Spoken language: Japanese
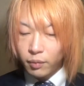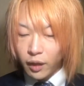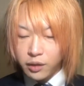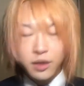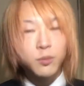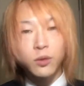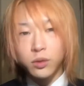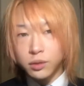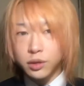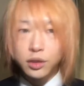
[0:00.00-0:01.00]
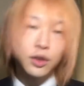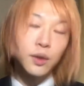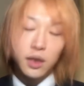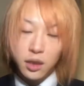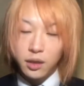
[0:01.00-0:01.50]
自分の周囲
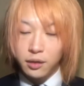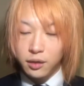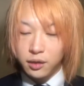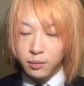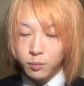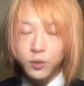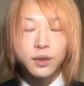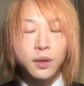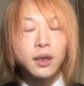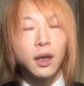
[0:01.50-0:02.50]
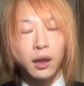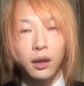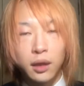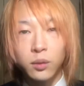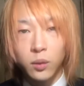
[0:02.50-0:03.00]
にも作りたかっ
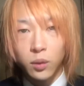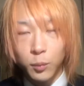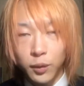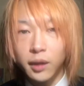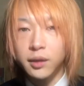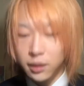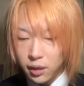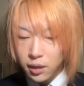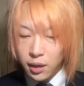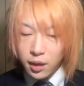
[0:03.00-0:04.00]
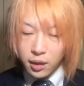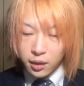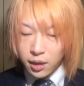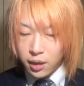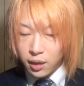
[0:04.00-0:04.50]
たと思ったんですね。
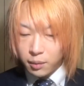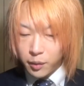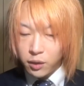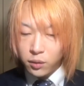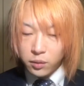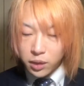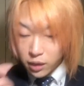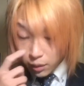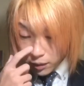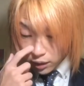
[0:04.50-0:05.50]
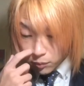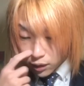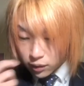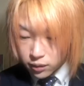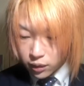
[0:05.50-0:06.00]
で、いろいろ調べてみ
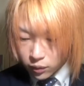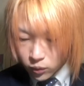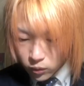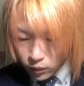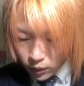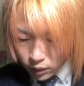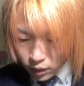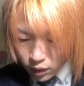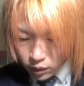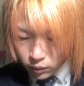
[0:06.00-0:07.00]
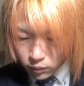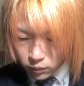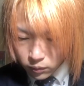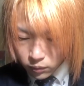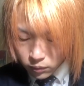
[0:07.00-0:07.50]
たんですけど、な
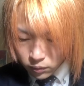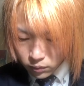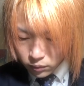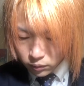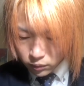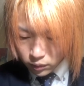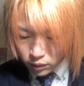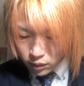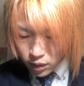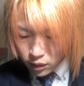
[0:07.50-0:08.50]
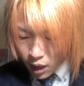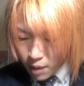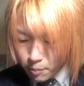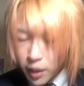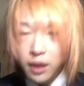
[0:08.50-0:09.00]
んかねあ
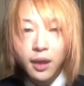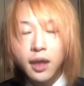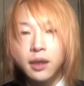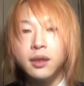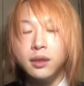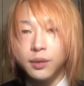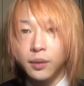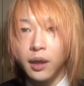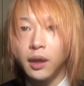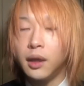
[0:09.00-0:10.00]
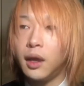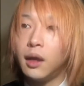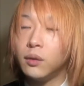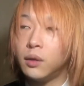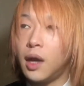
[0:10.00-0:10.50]
んまりないんですよね。あ
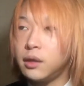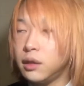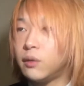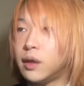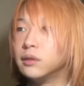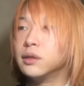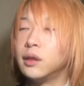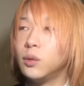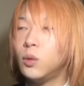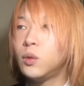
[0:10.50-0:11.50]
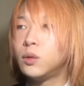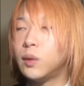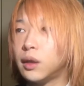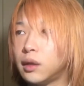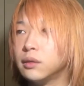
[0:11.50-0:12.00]
るにはあるんですけど多く
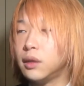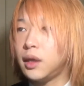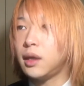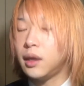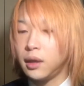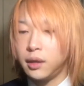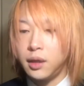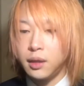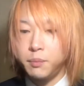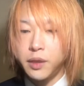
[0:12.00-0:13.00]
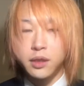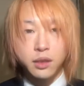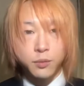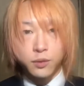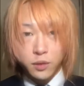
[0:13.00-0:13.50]
はなくて。でやっぱり自
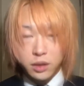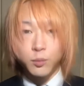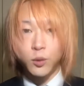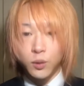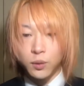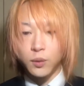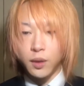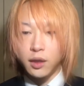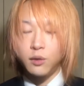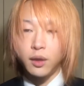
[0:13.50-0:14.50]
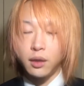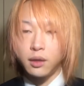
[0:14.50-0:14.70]
分の地元とかには、